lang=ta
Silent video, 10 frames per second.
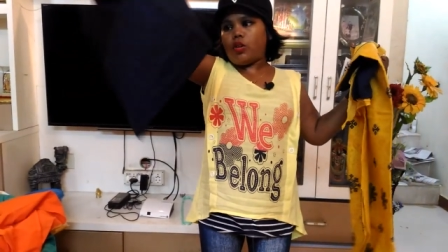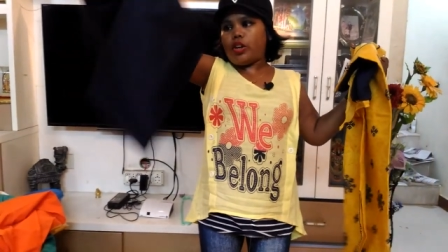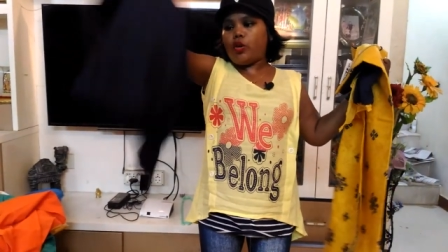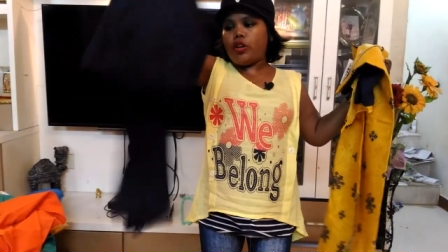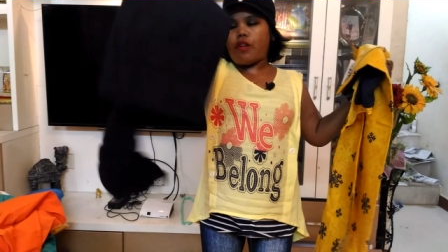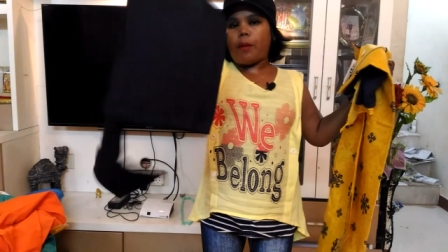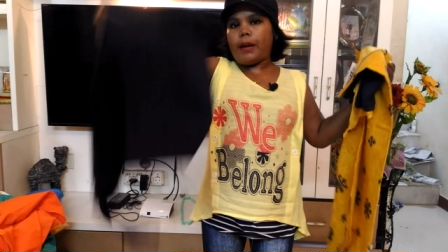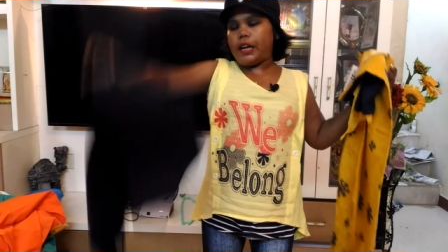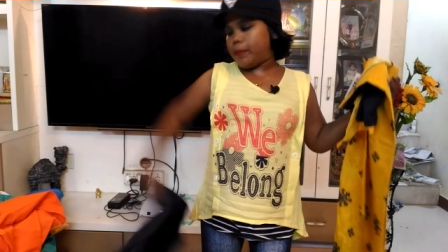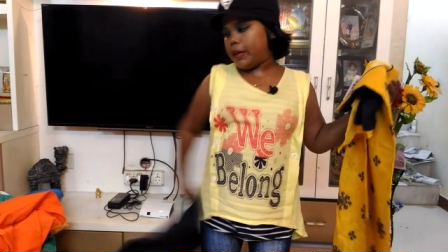ஒரு யூனிஃபார்ம்
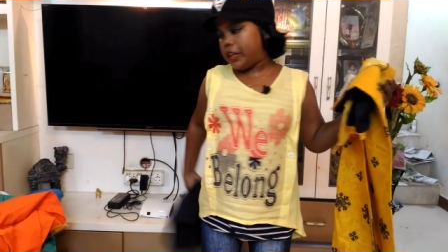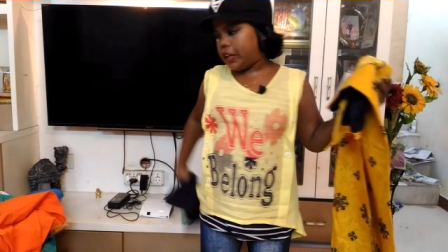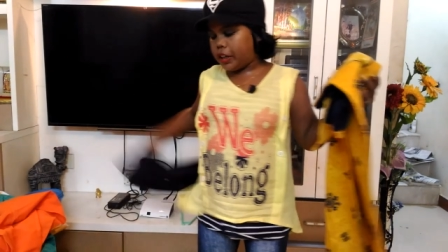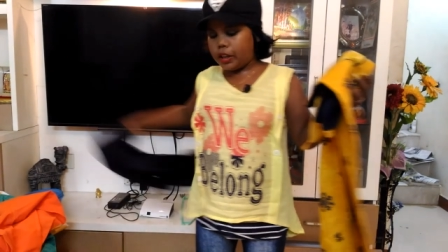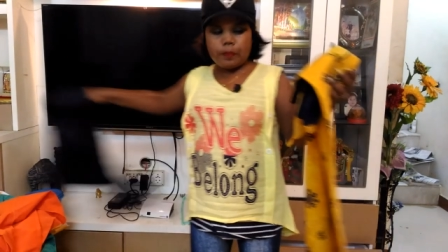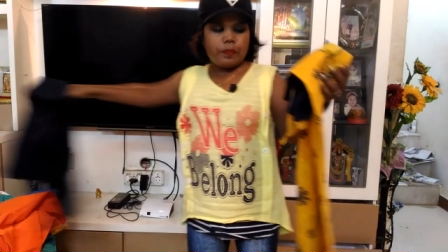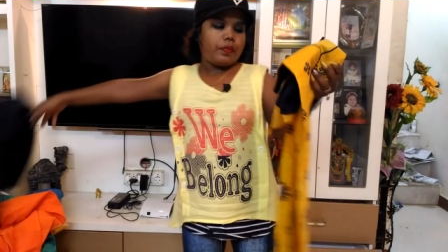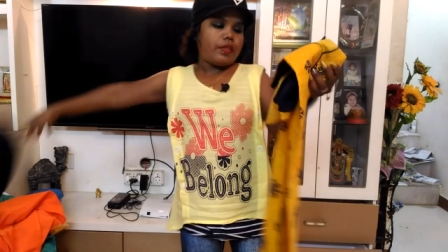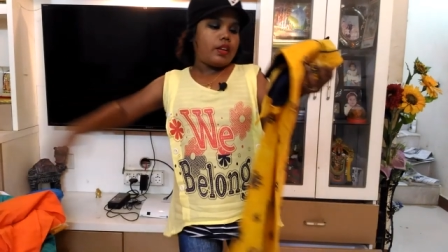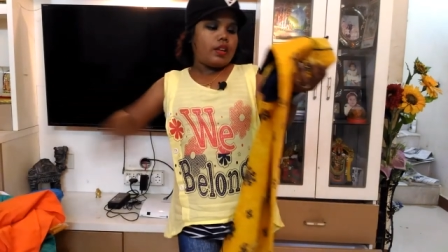பேண்ட் மாதிரி இருக்குது
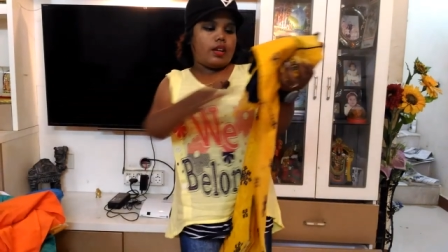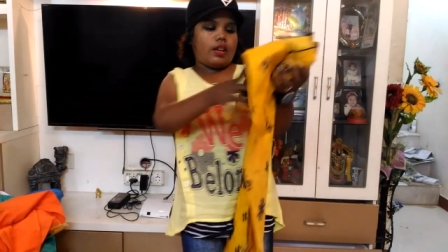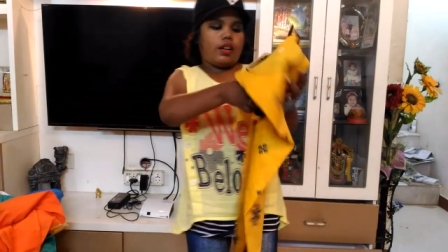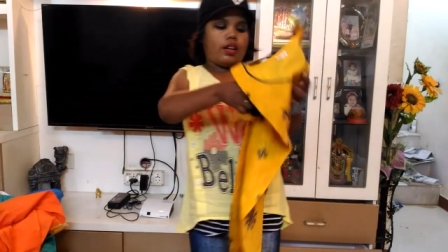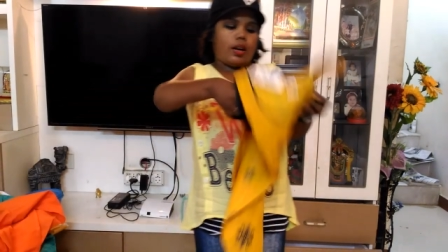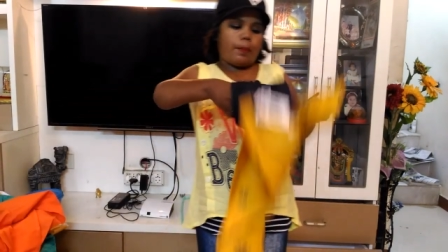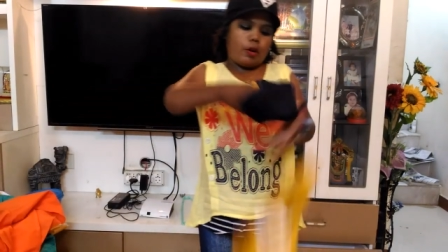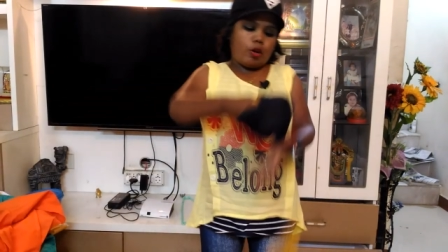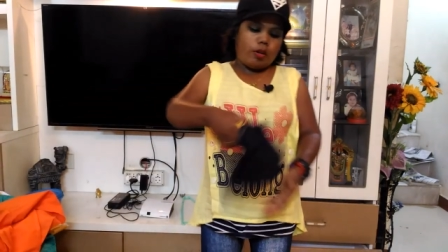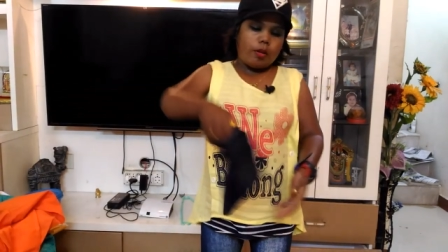
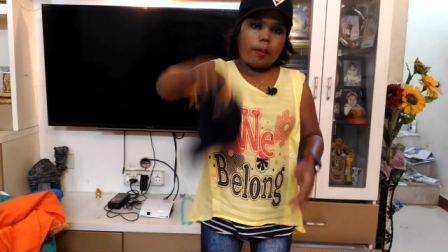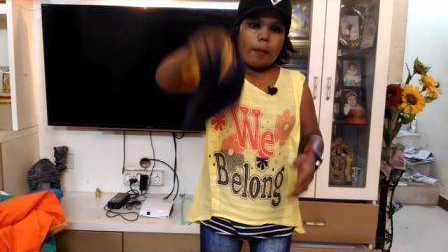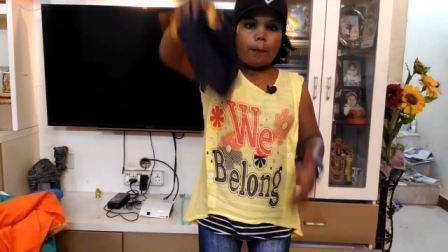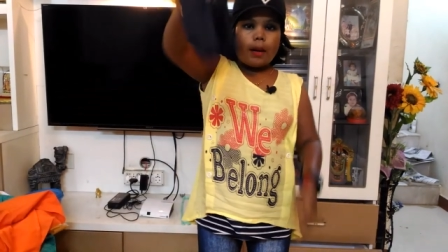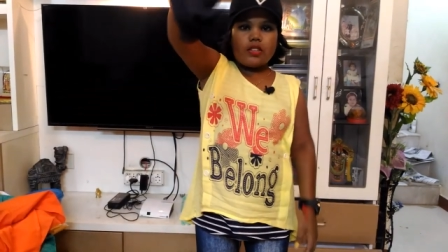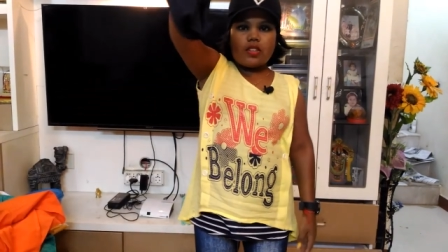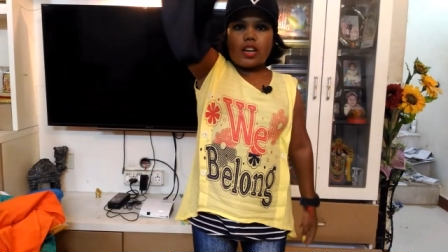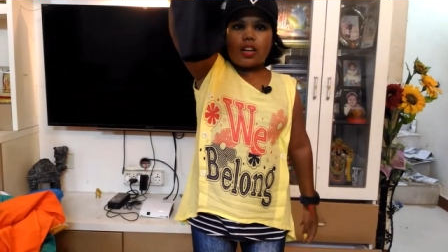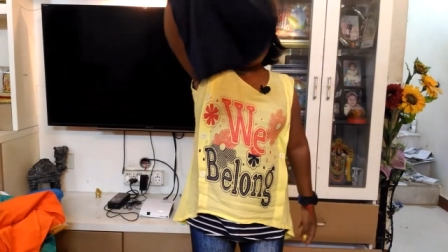அப்புறம் மஞ்சள்